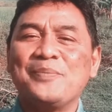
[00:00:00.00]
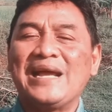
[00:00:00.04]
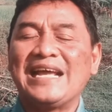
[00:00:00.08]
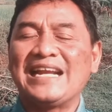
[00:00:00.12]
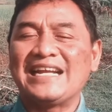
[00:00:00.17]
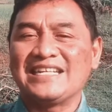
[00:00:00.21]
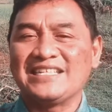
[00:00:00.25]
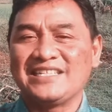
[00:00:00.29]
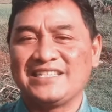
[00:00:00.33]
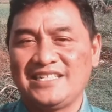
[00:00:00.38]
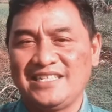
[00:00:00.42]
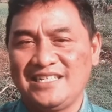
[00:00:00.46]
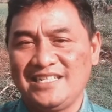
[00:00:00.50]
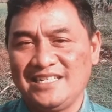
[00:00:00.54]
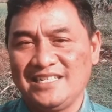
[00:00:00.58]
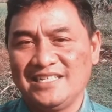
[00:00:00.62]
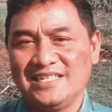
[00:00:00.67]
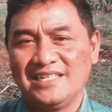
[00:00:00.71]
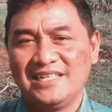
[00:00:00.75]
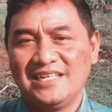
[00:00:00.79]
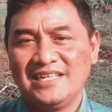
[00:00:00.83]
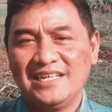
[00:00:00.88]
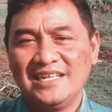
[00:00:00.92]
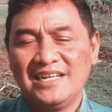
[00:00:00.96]
Persia.
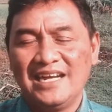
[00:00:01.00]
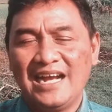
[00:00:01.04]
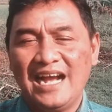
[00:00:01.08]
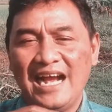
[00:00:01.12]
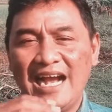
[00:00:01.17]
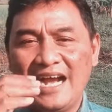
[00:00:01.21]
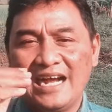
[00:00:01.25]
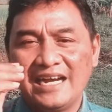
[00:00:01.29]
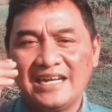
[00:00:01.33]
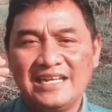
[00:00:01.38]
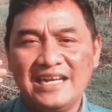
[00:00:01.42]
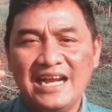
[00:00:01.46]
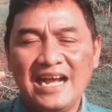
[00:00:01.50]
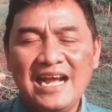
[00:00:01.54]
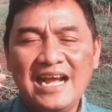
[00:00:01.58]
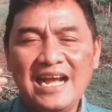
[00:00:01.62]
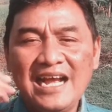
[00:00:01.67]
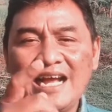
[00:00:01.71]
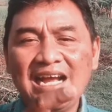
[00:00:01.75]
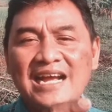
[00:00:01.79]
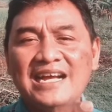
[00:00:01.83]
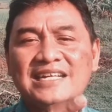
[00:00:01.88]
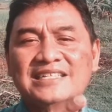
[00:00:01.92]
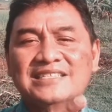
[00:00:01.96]

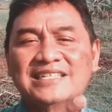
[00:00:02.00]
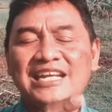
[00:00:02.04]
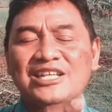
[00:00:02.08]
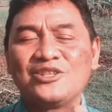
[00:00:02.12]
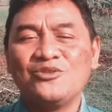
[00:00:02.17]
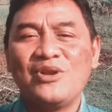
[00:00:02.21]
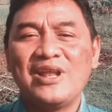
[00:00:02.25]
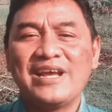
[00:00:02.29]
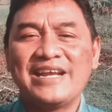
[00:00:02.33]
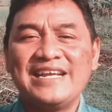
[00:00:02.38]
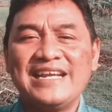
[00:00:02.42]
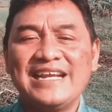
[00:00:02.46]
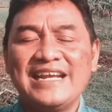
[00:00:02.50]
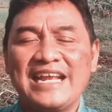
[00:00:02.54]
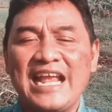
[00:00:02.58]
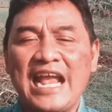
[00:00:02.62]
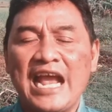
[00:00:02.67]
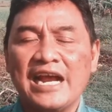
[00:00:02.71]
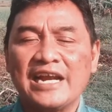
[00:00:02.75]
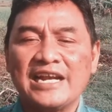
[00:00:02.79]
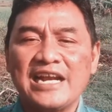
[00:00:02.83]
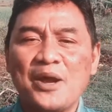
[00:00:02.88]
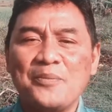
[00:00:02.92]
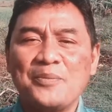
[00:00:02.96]
Ada satu lagi
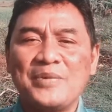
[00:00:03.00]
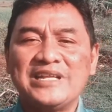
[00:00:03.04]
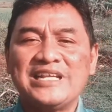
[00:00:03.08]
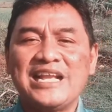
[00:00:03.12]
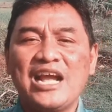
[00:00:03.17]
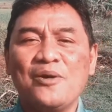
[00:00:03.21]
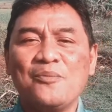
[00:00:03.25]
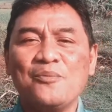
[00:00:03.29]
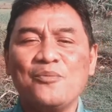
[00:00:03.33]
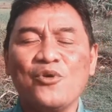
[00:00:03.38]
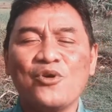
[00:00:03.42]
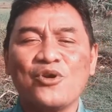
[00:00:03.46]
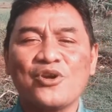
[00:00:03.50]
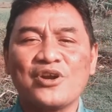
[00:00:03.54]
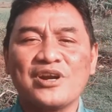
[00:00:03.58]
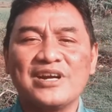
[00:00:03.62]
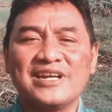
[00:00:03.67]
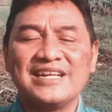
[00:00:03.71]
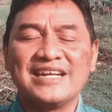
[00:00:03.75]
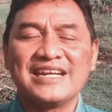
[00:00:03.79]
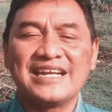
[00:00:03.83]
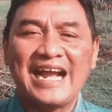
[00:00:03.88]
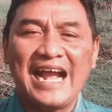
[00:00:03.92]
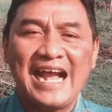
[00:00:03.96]
yang namanya
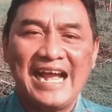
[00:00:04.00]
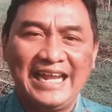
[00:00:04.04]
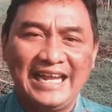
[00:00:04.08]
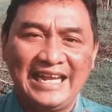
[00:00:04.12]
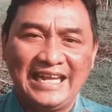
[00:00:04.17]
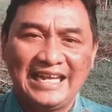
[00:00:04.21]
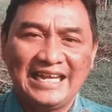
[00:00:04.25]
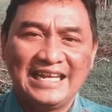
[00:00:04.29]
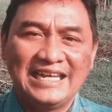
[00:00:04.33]
Mordekai.